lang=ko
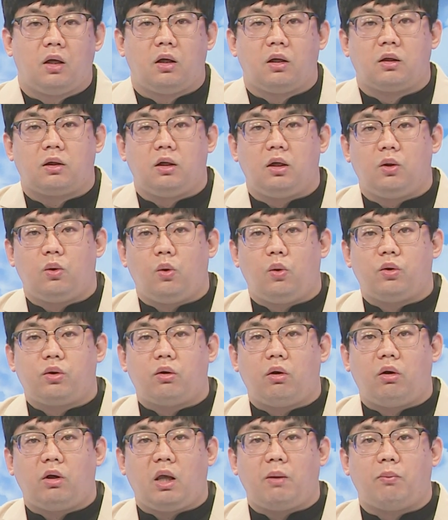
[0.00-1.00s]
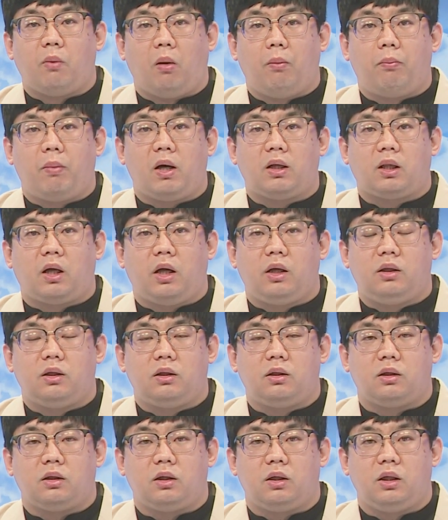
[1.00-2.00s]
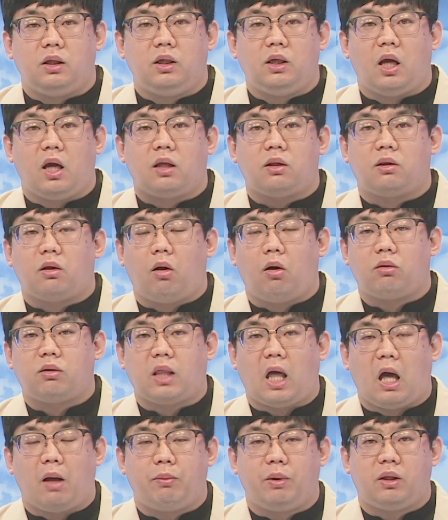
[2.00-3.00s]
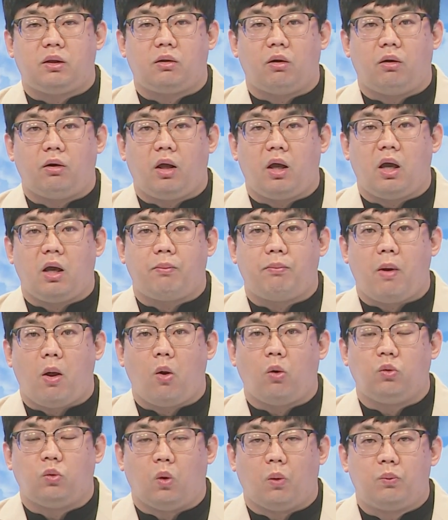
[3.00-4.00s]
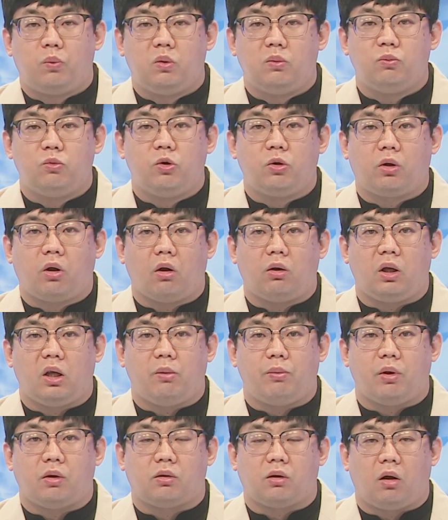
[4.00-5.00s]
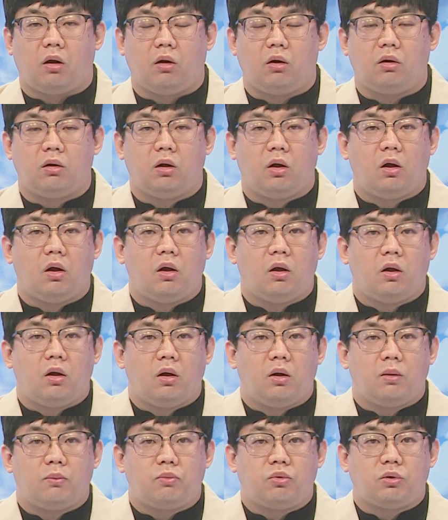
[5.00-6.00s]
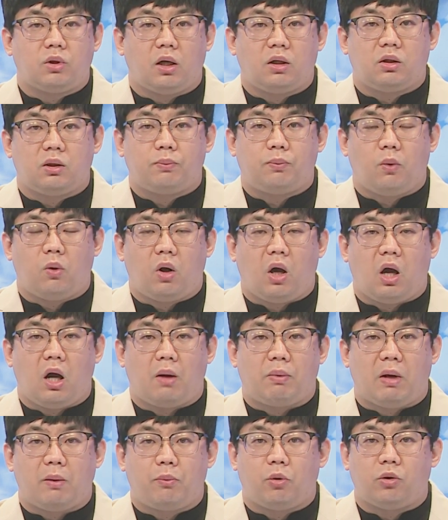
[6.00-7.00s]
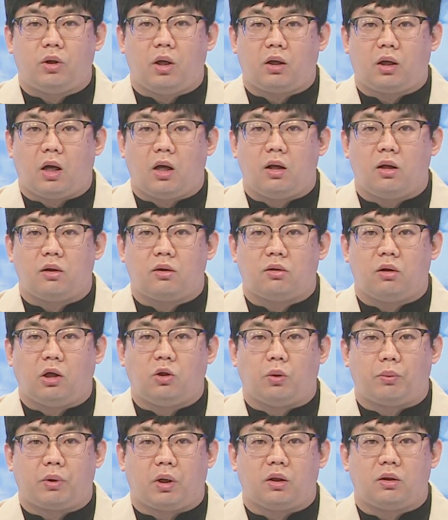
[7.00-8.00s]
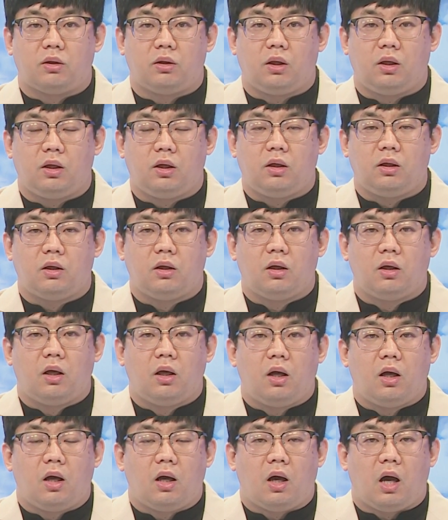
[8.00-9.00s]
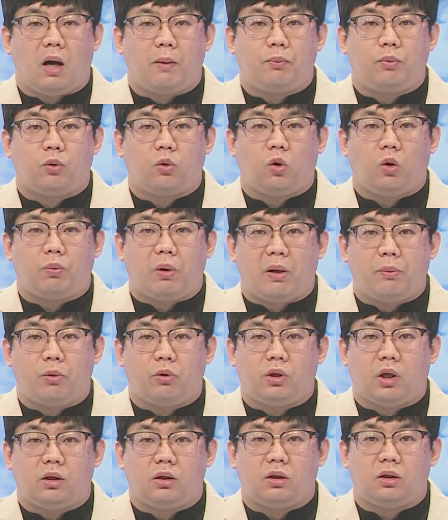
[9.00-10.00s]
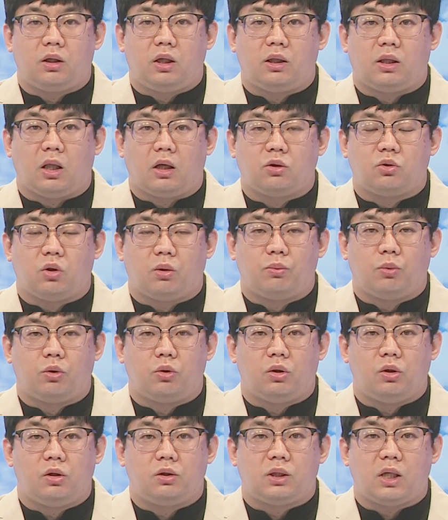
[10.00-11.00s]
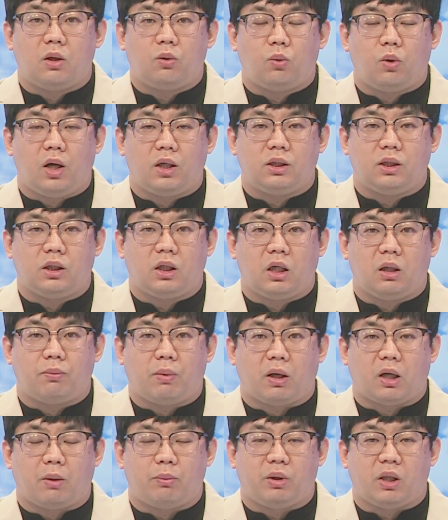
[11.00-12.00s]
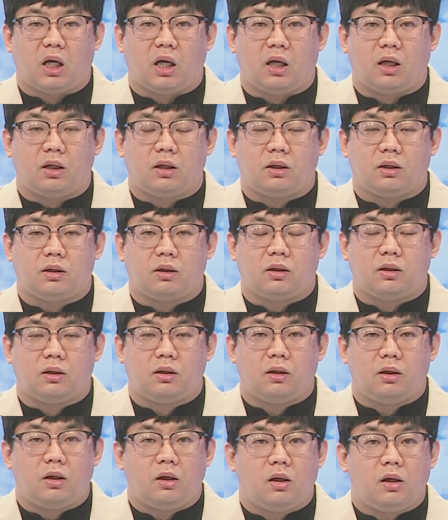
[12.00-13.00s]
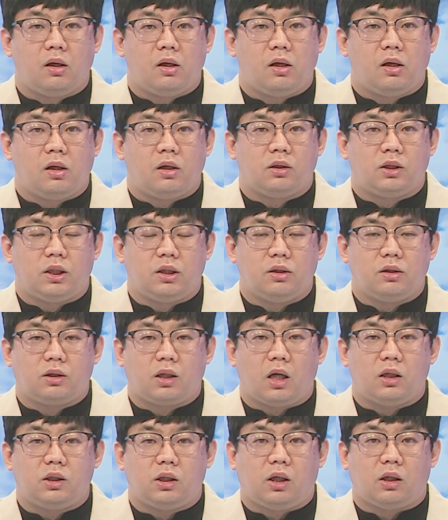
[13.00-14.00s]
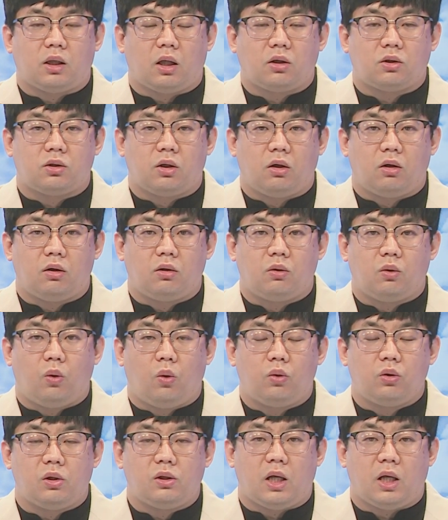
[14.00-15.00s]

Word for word: 그리고 서해 먼바다에는 2에서 4m의 매우 높은 물결이 일면서 풍랑특보가 발표될 가능성이 높겠으니 앞으로 발표되는 기상정보를 참고하시기 바랍니다. 지금까지 기상청 오늘